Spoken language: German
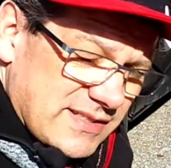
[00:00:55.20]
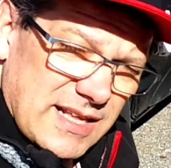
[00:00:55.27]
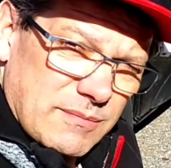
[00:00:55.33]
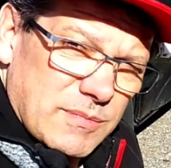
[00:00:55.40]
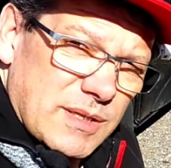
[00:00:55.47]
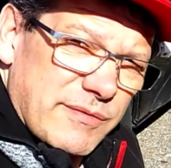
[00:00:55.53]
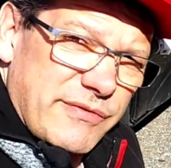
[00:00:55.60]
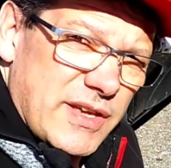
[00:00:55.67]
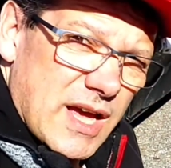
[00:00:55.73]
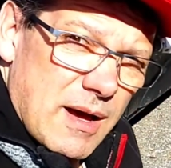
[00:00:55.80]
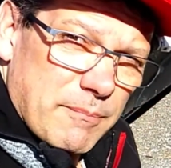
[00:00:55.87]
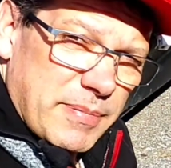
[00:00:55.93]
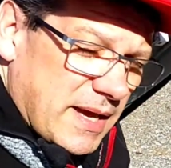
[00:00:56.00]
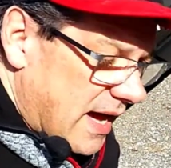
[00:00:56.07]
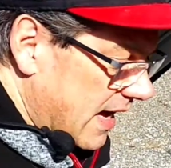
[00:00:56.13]
nicht mit einem 4
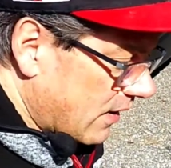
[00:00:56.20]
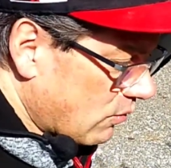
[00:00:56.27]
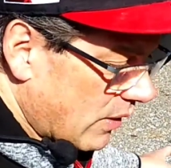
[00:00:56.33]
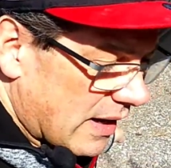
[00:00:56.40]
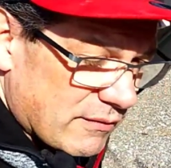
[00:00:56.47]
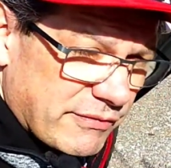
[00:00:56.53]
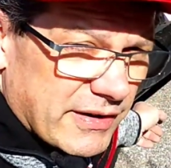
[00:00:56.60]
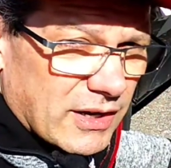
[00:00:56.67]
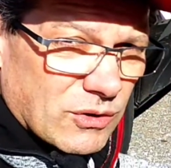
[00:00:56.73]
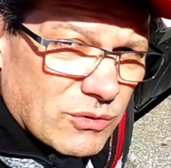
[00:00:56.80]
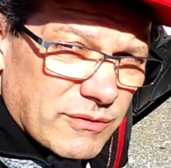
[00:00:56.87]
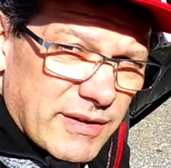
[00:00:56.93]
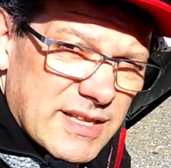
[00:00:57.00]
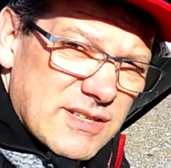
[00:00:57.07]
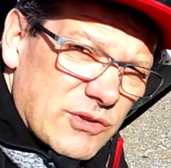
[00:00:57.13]
Ampere Akku anfangen
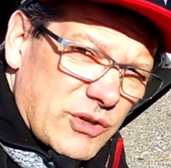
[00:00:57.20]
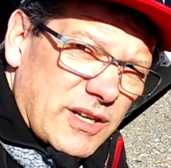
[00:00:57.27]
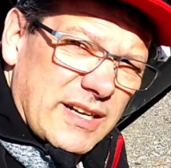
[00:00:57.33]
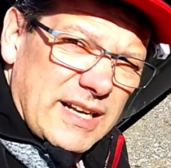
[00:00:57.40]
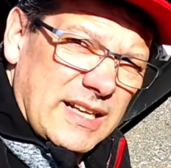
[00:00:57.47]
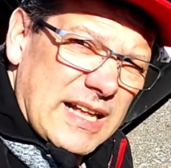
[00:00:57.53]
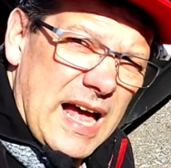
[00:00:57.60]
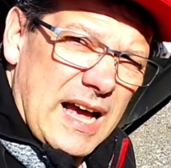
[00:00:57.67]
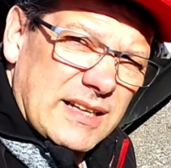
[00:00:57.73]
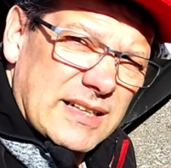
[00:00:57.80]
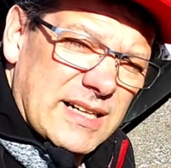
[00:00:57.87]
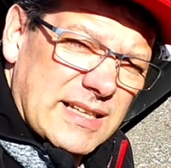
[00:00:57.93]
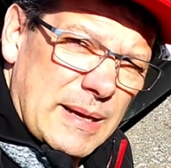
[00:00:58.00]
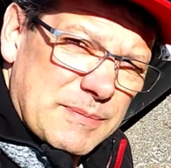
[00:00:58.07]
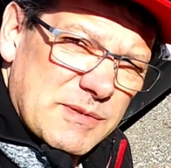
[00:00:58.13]
und wenn ihr eure Räder
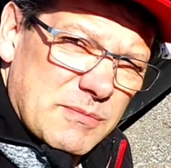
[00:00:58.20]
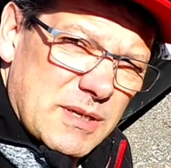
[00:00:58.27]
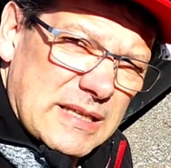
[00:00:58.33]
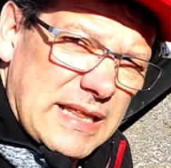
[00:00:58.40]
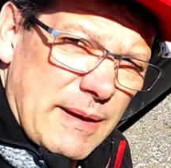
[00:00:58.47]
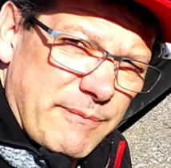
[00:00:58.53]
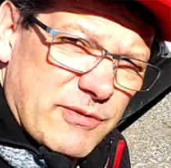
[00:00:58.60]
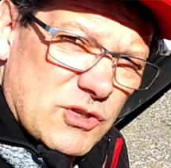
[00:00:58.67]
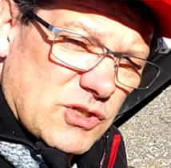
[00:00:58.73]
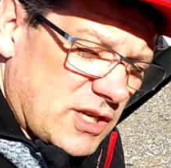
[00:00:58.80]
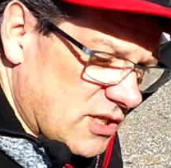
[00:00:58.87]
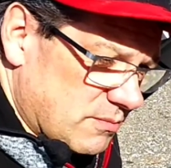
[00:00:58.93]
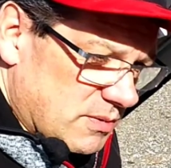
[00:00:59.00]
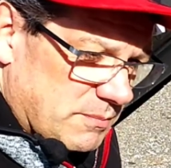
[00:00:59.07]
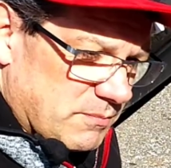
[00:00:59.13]
angeknallt habt, wie ihr Depp,
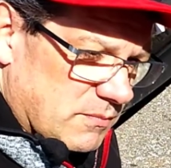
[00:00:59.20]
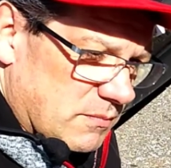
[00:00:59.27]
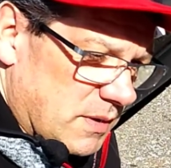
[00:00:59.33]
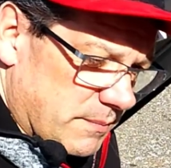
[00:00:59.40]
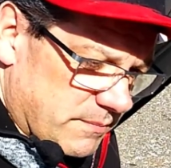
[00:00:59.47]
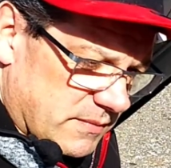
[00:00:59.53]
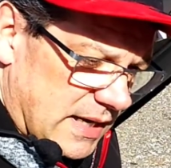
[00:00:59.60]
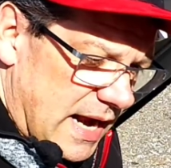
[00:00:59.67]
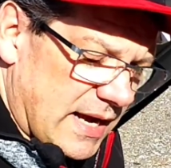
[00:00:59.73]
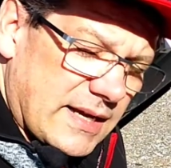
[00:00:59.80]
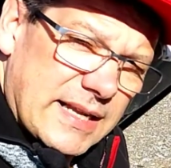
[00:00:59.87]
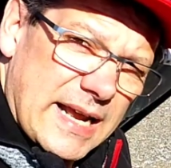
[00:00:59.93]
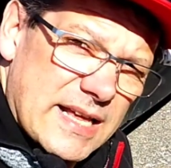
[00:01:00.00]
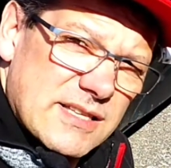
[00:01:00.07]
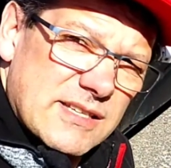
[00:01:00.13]
verstehst du, mit, mit, dem
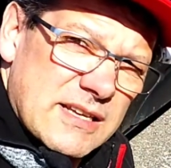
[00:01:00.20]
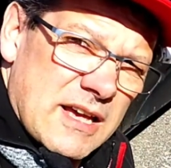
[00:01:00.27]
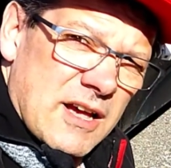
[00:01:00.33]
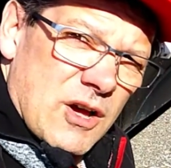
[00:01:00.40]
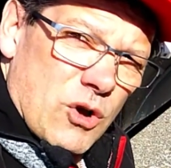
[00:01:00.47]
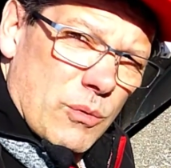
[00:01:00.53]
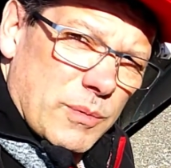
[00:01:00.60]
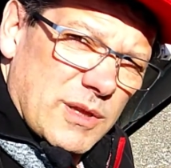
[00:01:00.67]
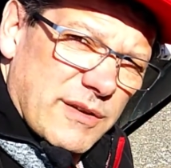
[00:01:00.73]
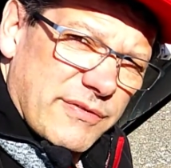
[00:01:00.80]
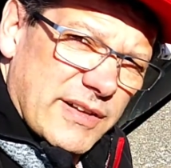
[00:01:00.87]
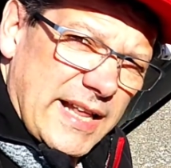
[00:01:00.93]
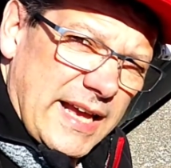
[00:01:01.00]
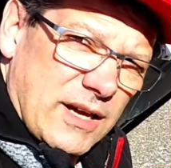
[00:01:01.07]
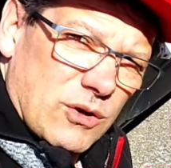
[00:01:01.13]
Radkreuz und mit der
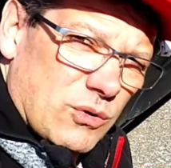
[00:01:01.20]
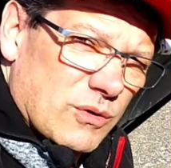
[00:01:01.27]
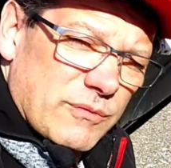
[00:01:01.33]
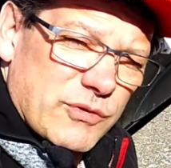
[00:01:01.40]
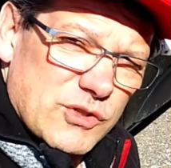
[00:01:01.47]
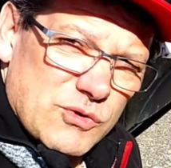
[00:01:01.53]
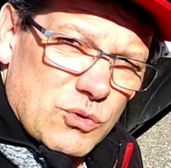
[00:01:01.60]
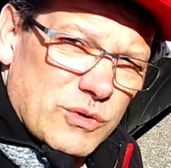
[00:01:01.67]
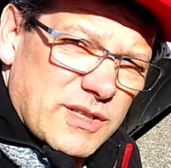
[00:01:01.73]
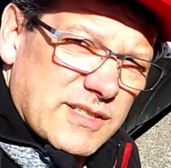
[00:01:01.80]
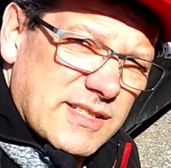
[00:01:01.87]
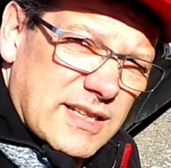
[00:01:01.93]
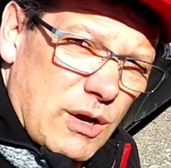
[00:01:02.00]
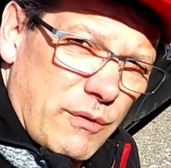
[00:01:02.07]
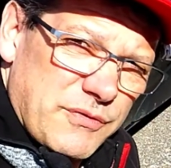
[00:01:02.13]
Verlängerung und versuchen, das
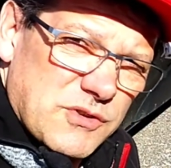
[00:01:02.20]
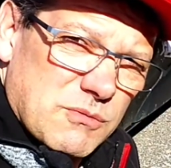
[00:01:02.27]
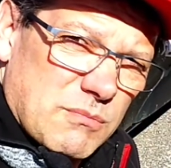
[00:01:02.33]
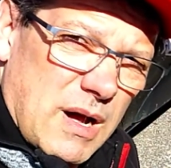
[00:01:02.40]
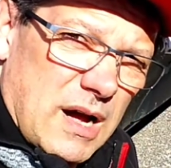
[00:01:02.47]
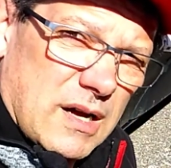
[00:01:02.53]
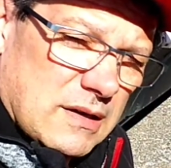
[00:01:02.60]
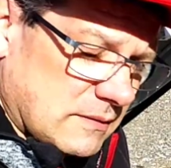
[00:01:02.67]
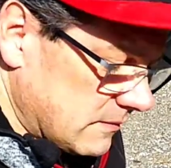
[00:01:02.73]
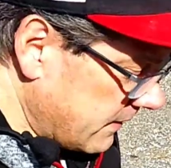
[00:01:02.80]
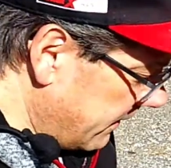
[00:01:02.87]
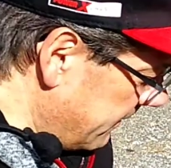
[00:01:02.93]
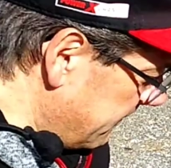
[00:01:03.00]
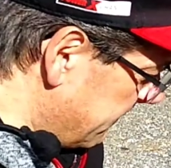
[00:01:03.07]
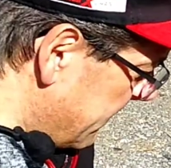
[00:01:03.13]
dann aufzumachen. Ja.